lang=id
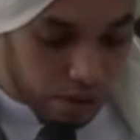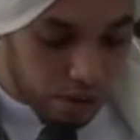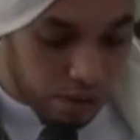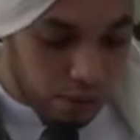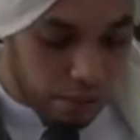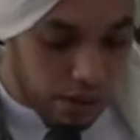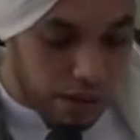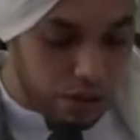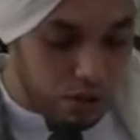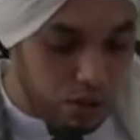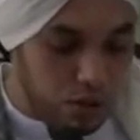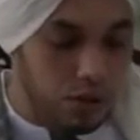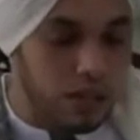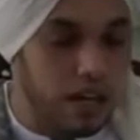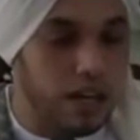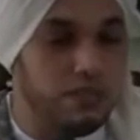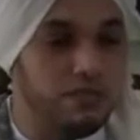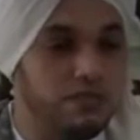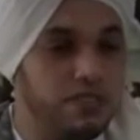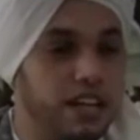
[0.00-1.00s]
man
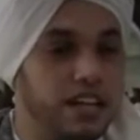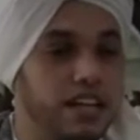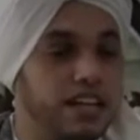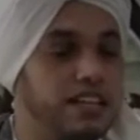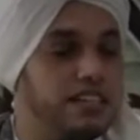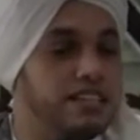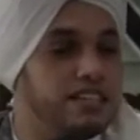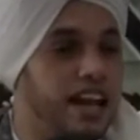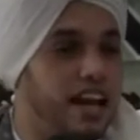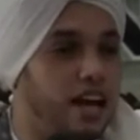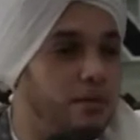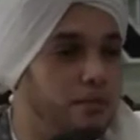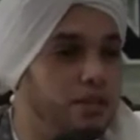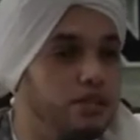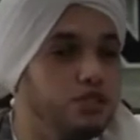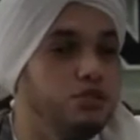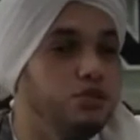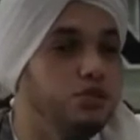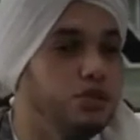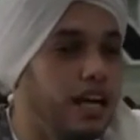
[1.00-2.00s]
sunna fil islami
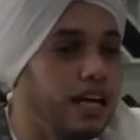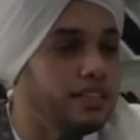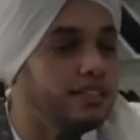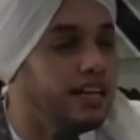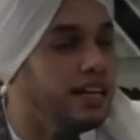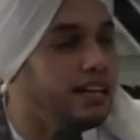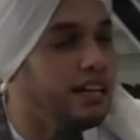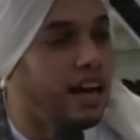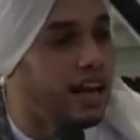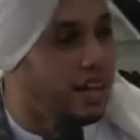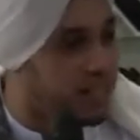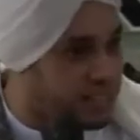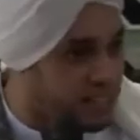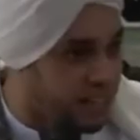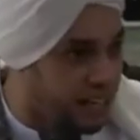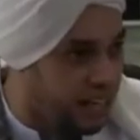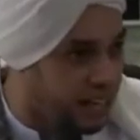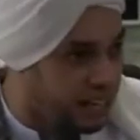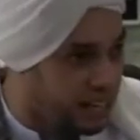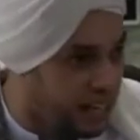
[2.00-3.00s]
sunatan
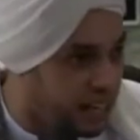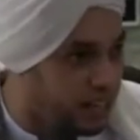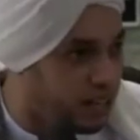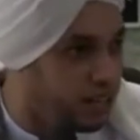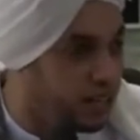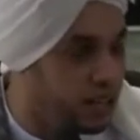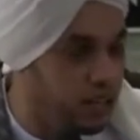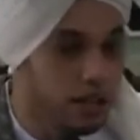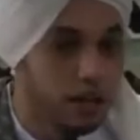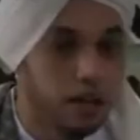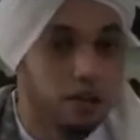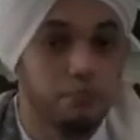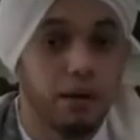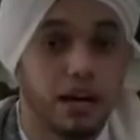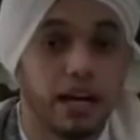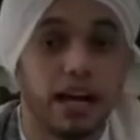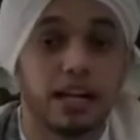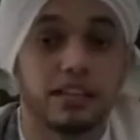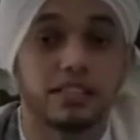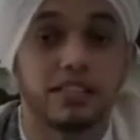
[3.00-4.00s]
hasanatan
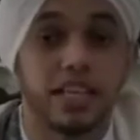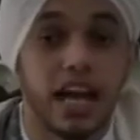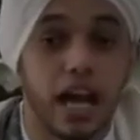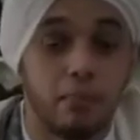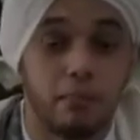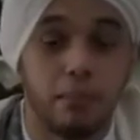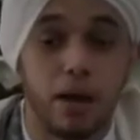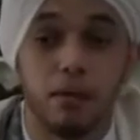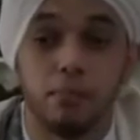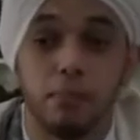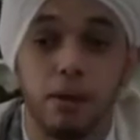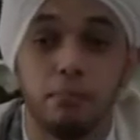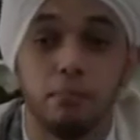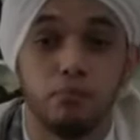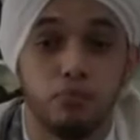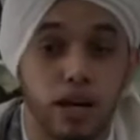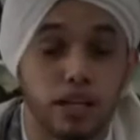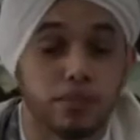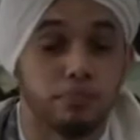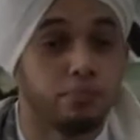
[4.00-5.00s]
Barang siapa
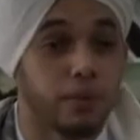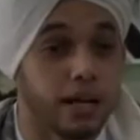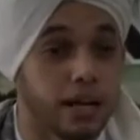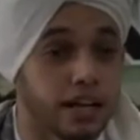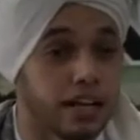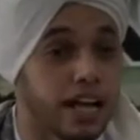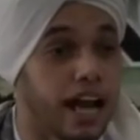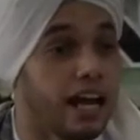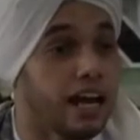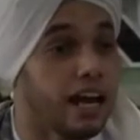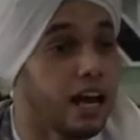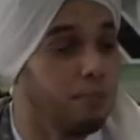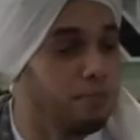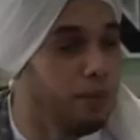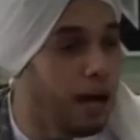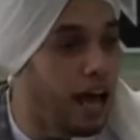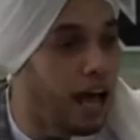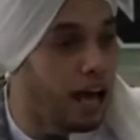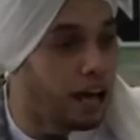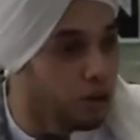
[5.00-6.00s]
membuat perkara
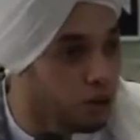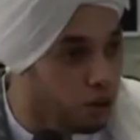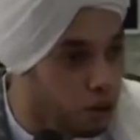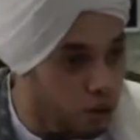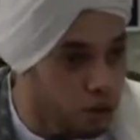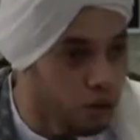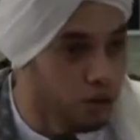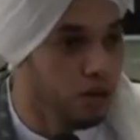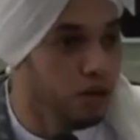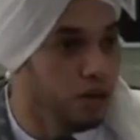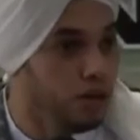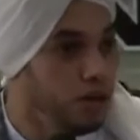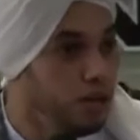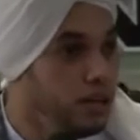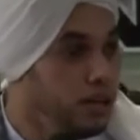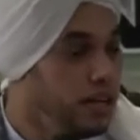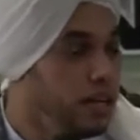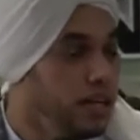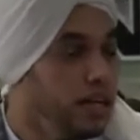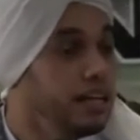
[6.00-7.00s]
baru
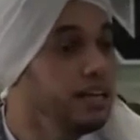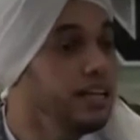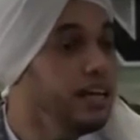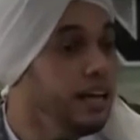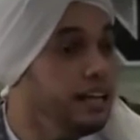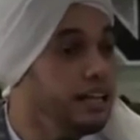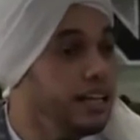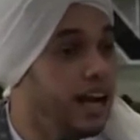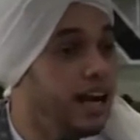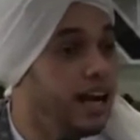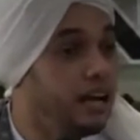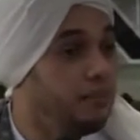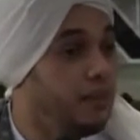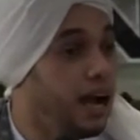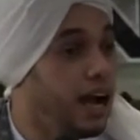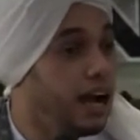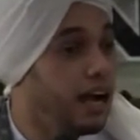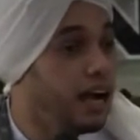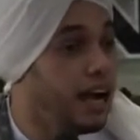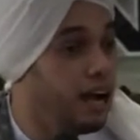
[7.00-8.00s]
di dalam
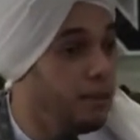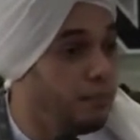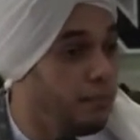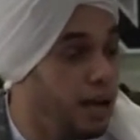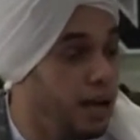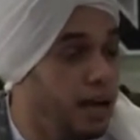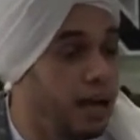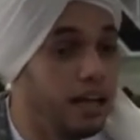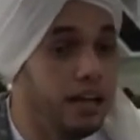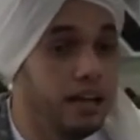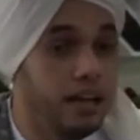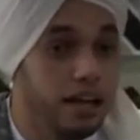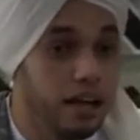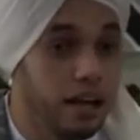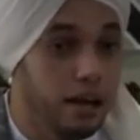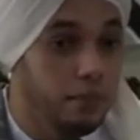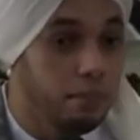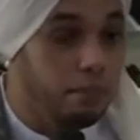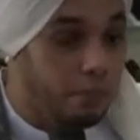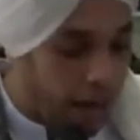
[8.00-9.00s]
agama,
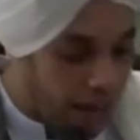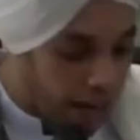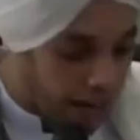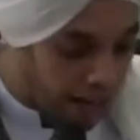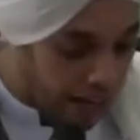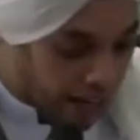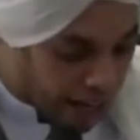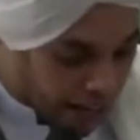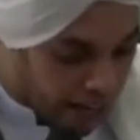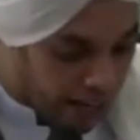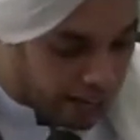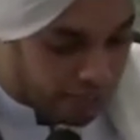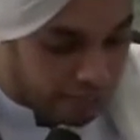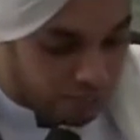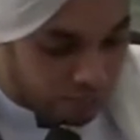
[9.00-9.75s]
maka